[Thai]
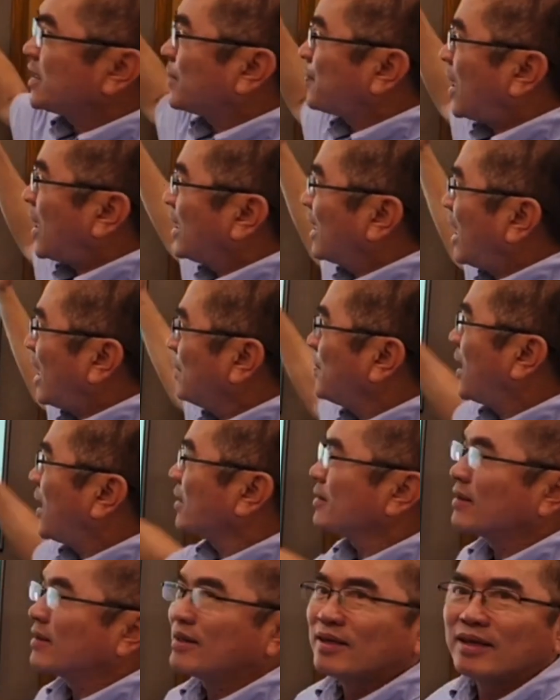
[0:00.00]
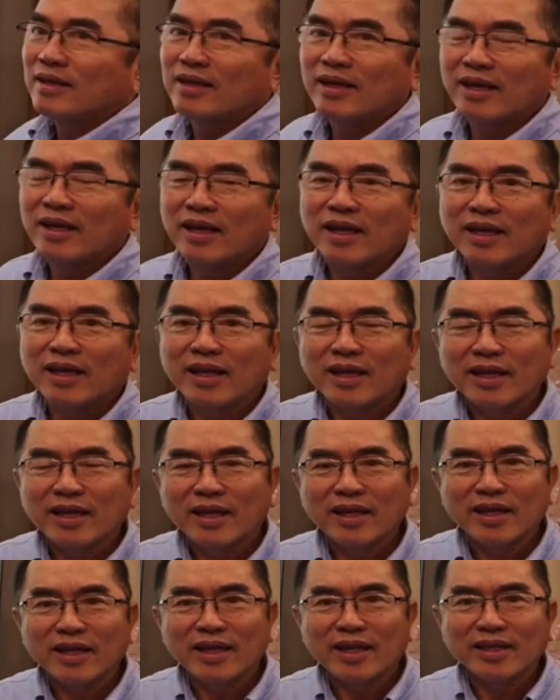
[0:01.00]
พันล้านบาท
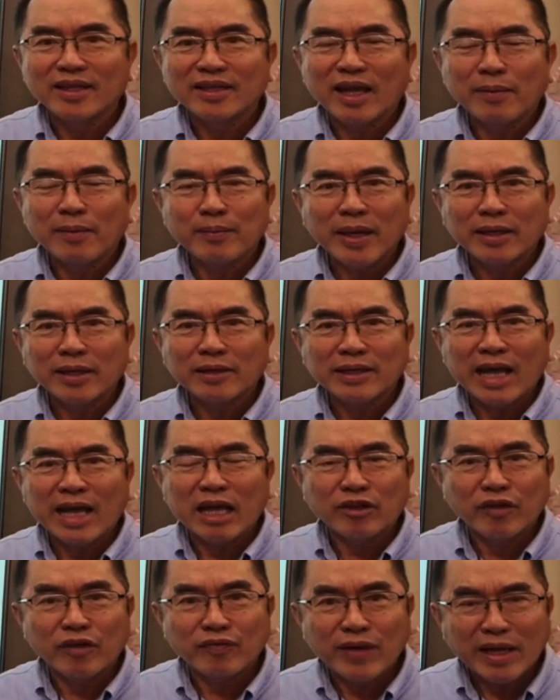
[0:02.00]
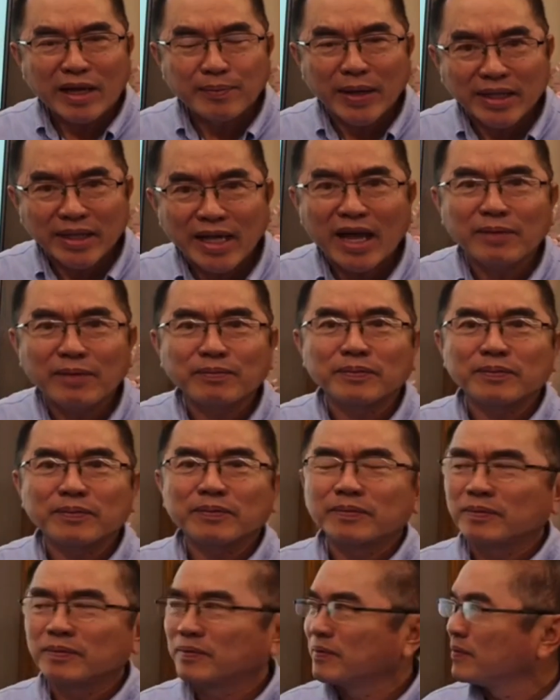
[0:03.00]
ทำไมการรถไฟไม่
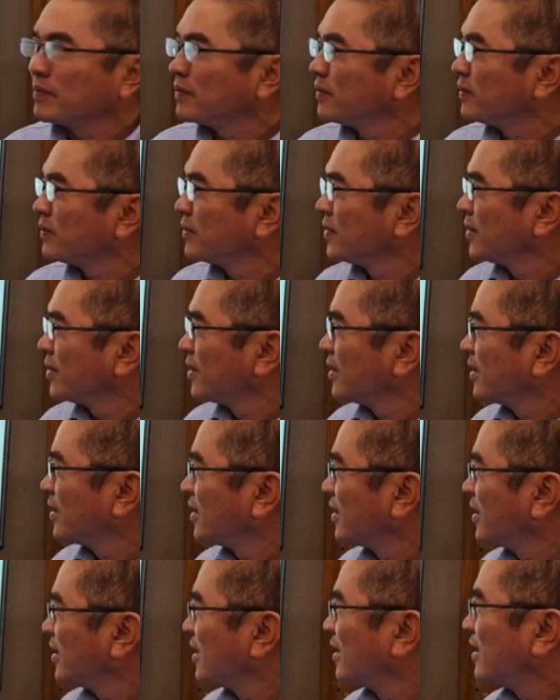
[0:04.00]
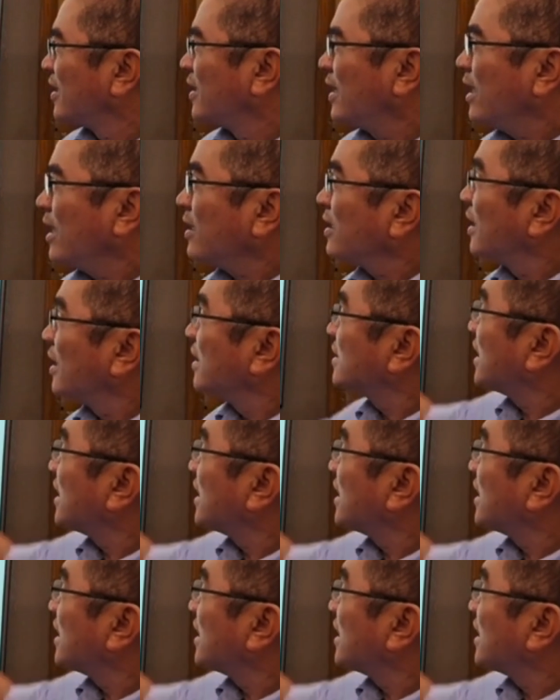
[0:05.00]
ทำและเงินเจ็ด